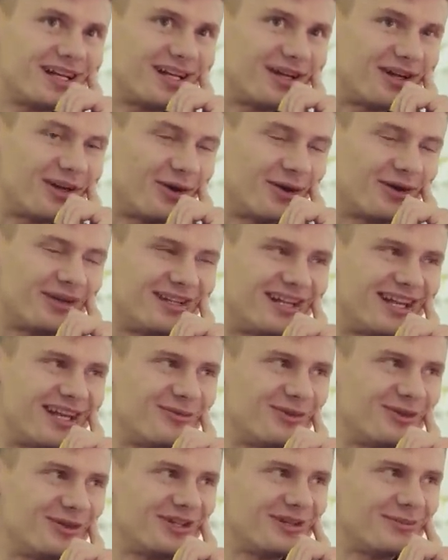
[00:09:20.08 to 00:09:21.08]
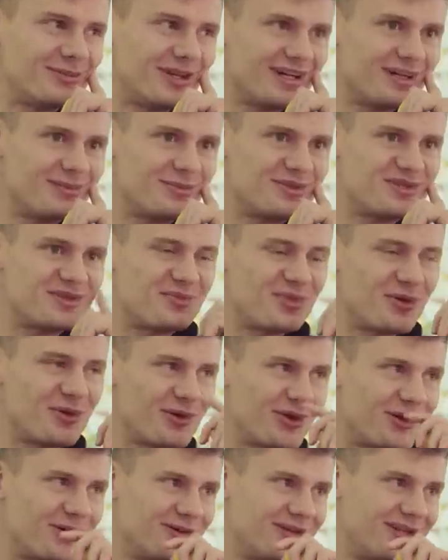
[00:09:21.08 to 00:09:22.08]
rok temu chyba, czy
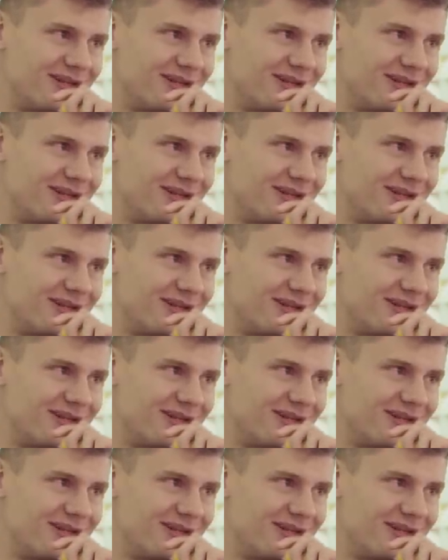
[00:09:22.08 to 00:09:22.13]
pół roku